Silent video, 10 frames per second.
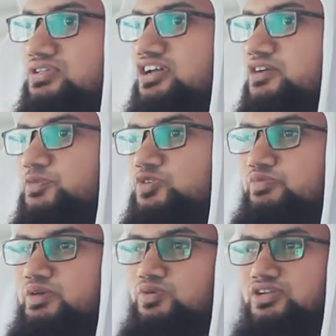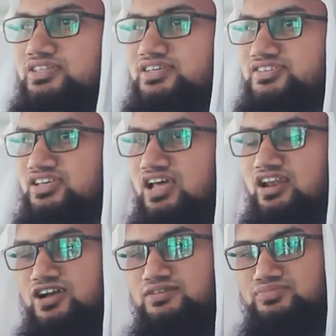তাআলা প্রথমেই বলে দিয়েছেন
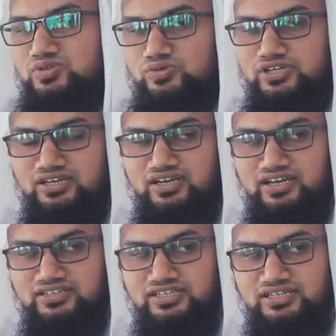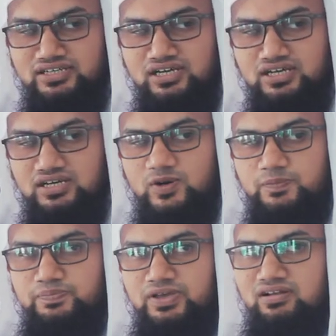আলহামদুলিল্লাহি
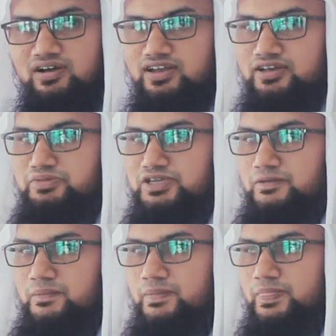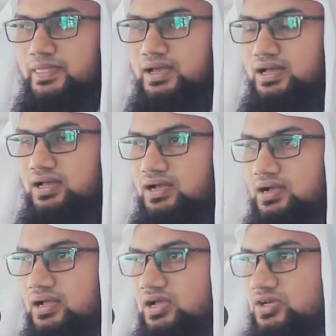রব্বিল আলমিন
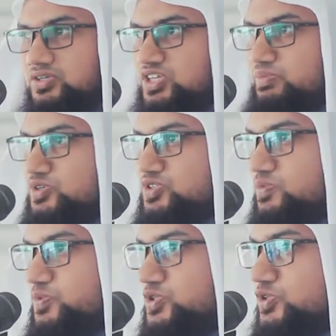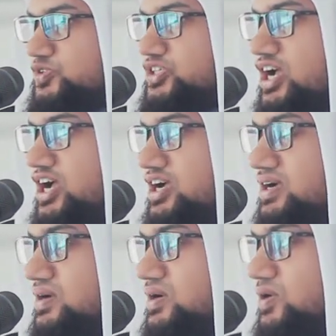সমস্ত প্রশংসা
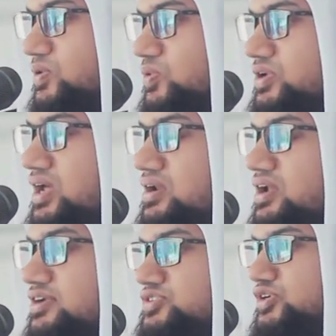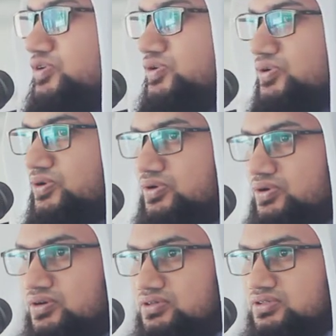ওই আল্লাহর জন্য
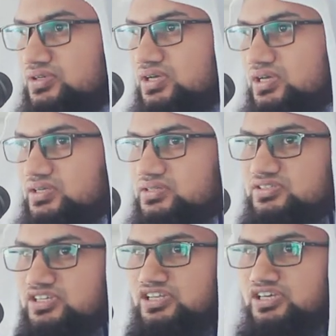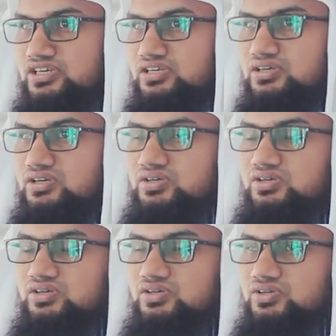যিনি
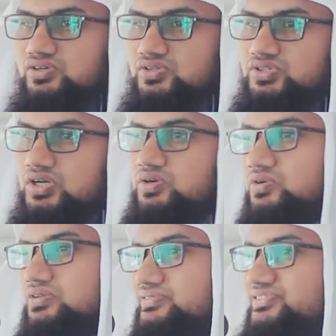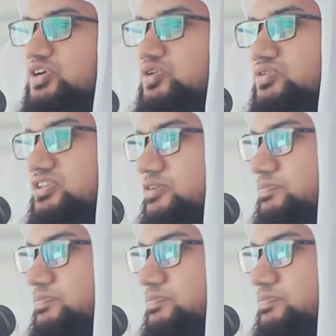সকল জগতের